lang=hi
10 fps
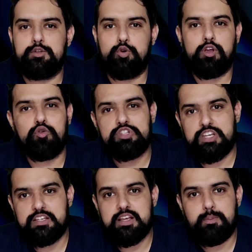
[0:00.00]
तेज़ होगी
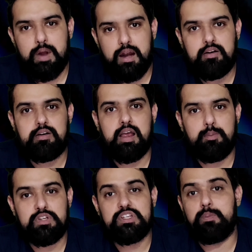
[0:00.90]
क्योंकि 6000 हज़ार
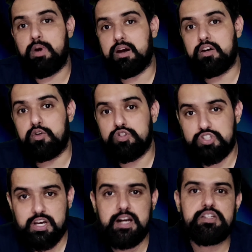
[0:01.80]
बैटरी की बैटरी को
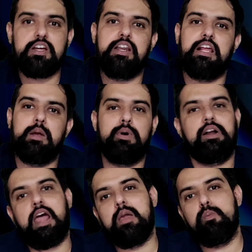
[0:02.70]
चार्ज करने के लिए भी
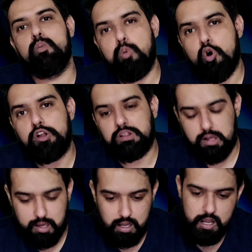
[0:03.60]
टाइम बहुत
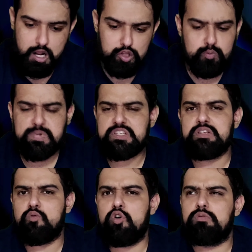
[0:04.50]
लगेगा तो
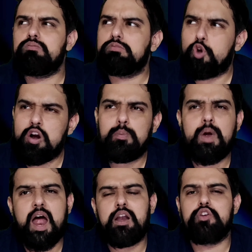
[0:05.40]
25 वॉट नॉट अ
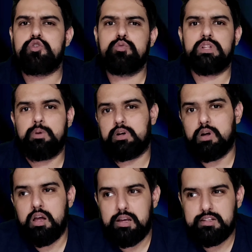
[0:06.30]
बैड इशू मतलब
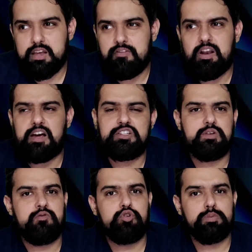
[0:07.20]
अगर इसके
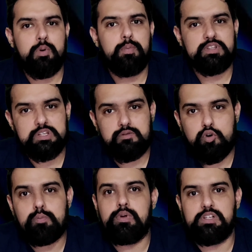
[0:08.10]
फ्लैगशिप फ़ोन में भी पच्चीस
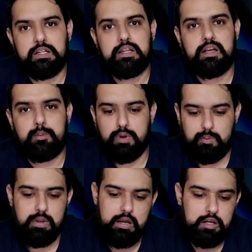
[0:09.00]
वॉट मिल जाते हैं कभी
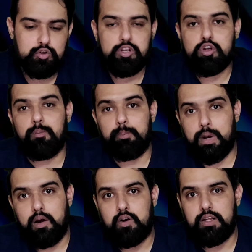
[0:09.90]
कभी तो ये तो एक
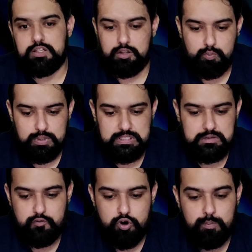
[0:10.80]
मिड रेंज है तो
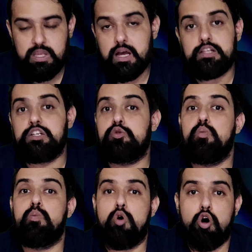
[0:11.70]
पच्चीस वॉट में ये आ जाए
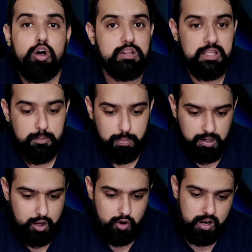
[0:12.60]
तो बहुत ही
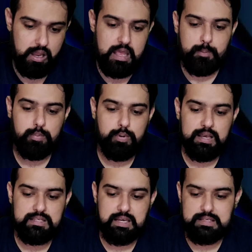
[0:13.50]
बढ़िया होगा
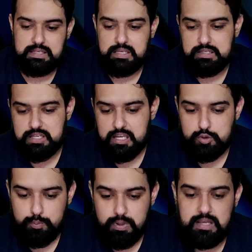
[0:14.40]
प्राइस कैस की, की जाए
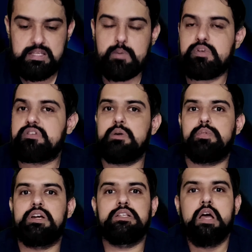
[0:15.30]
तो मेरे हिसाब से इसका
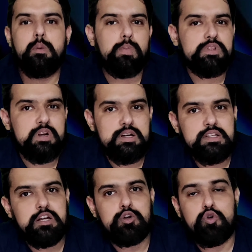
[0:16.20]
प्राइस
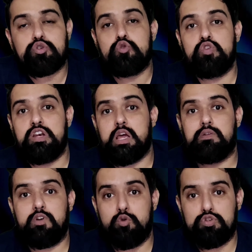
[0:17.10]

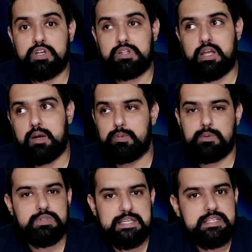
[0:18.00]
पंद्रह हो सकता है
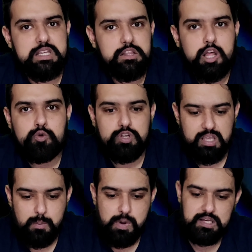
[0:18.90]
मतलब सिक्सटीन
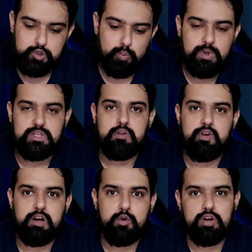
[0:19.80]
के पास जो बेसिक
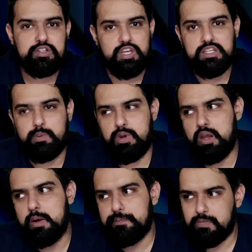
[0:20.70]
वेरियंट होगा छः
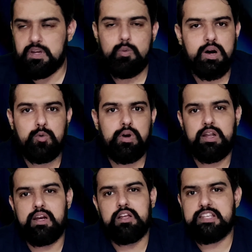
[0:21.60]

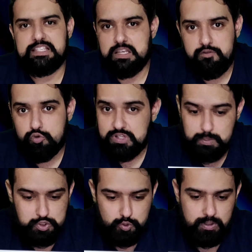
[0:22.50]
128 या 64
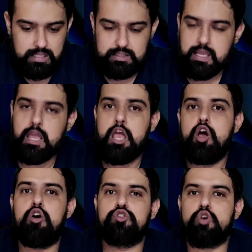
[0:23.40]
जीबी जो भी लाते हैं
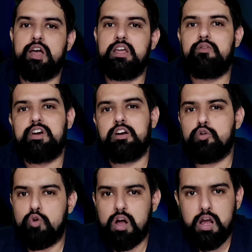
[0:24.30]
और जो हायर
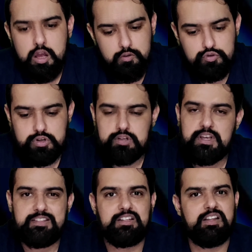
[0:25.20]
वेरिएंट होगा उसको
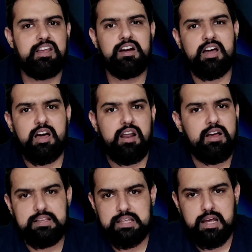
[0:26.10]
जा सकते हैं ये
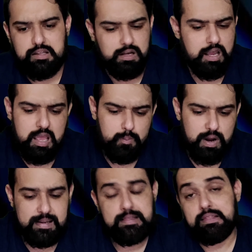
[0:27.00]
अठारह हज़ार तक
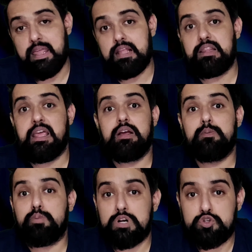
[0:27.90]
बाकी देखते हैं
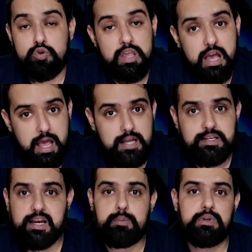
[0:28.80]
परसों ये आ
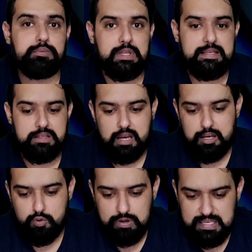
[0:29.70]
जाएगा मतलब तीस
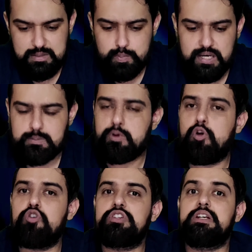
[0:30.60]
तारीख को किस प्राइस पर
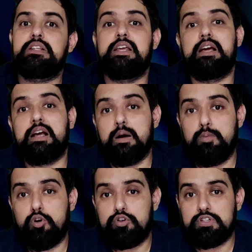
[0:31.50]
लॉन्च करते हैं
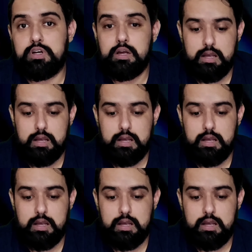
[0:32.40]
कब लॉन्च